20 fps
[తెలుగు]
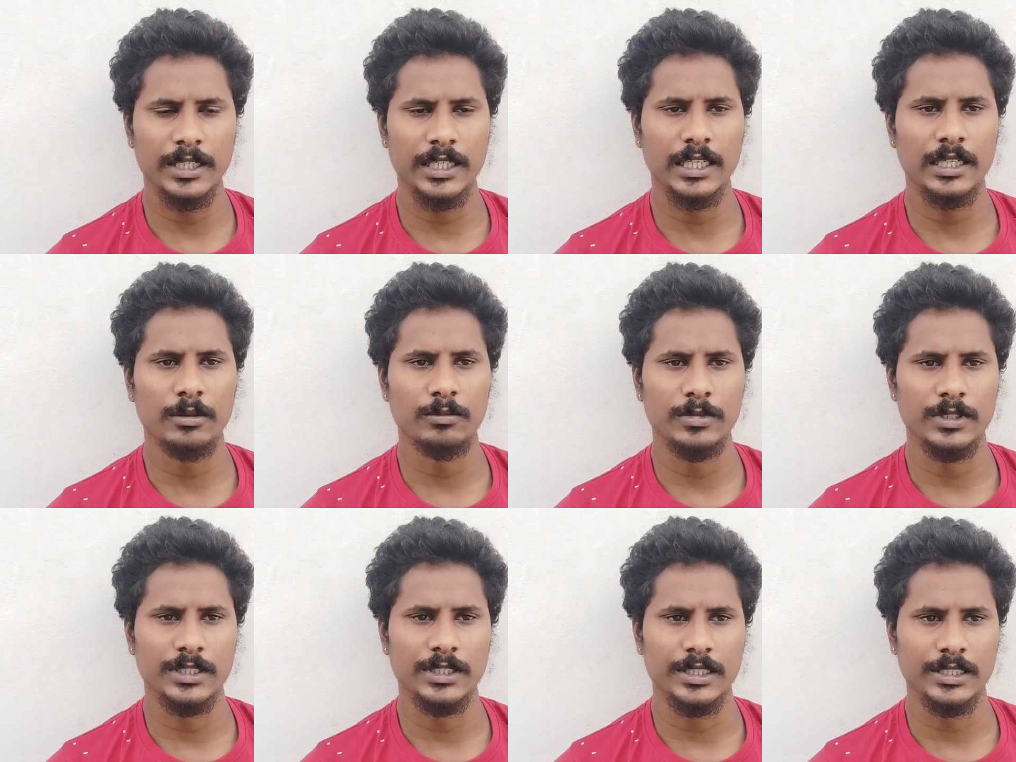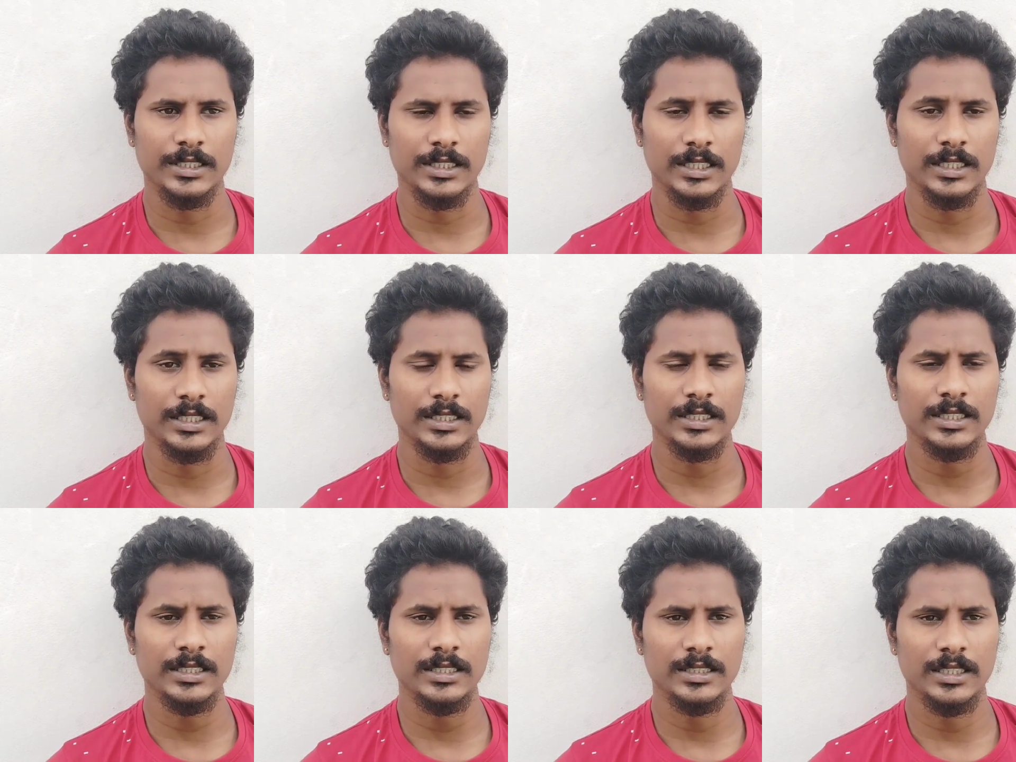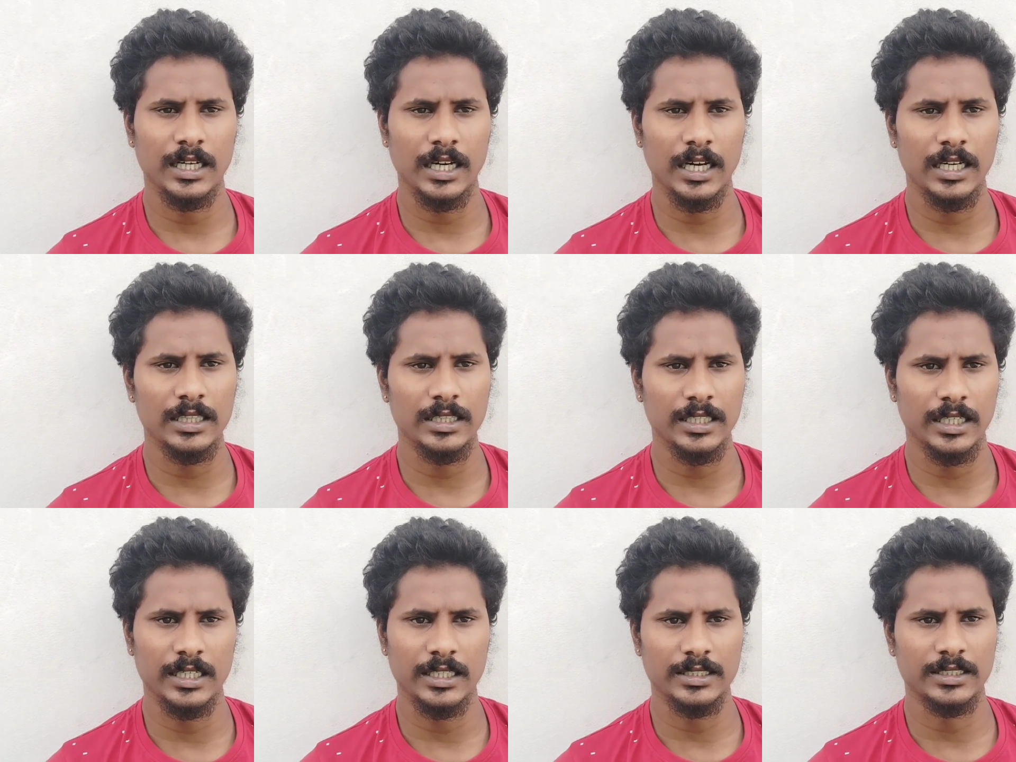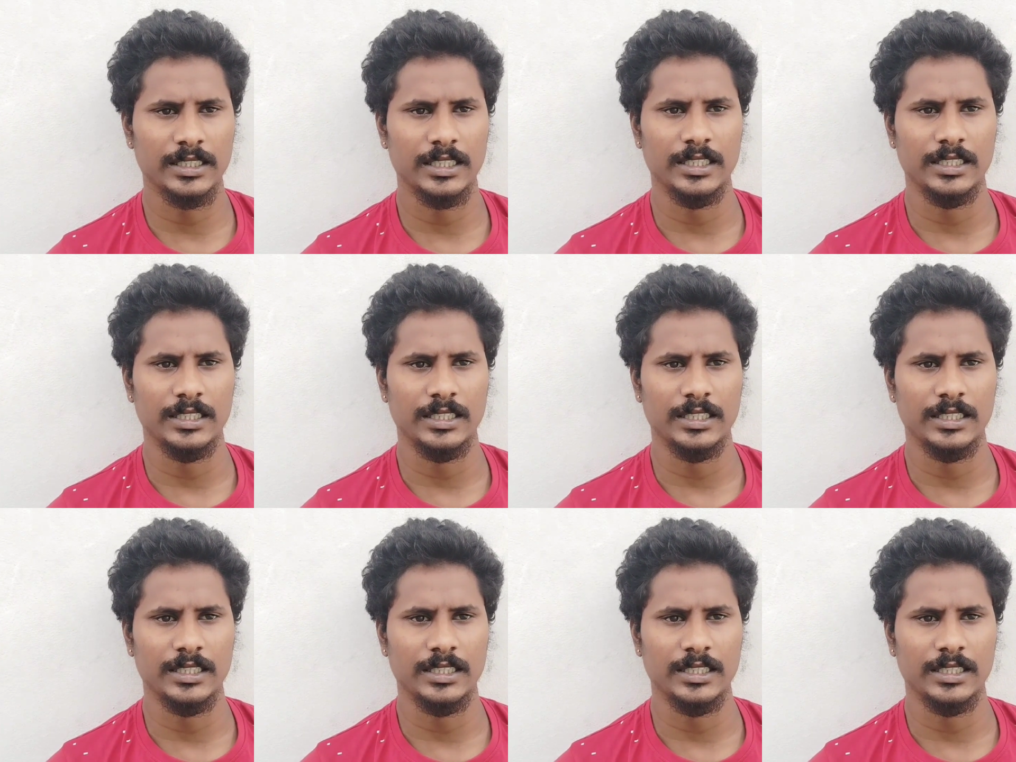మేకింగ్ బిజినెస్ అనేది ఆయిల్ తయారు